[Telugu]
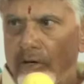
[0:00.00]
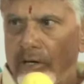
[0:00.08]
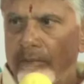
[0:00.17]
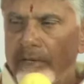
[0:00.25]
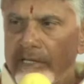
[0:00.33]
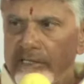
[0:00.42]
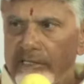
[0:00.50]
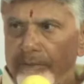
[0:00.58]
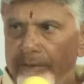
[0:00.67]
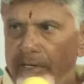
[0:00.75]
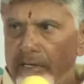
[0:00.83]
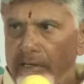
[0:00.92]
ఒక మంచి
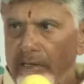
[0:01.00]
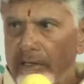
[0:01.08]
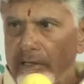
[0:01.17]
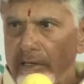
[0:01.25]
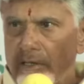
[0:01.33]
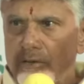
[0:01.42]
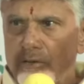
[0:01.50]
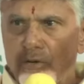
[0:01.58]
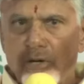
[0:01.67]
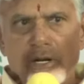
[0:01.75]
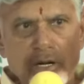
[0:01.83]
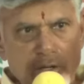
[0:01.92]
ప్రయత్నానికి
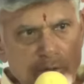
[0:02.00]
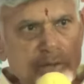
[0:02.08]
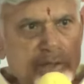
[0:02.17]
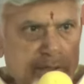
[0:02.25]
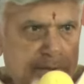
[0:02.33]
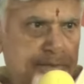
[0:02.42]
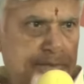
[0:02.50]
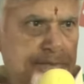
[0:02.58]
తొలి అడుగు ఇది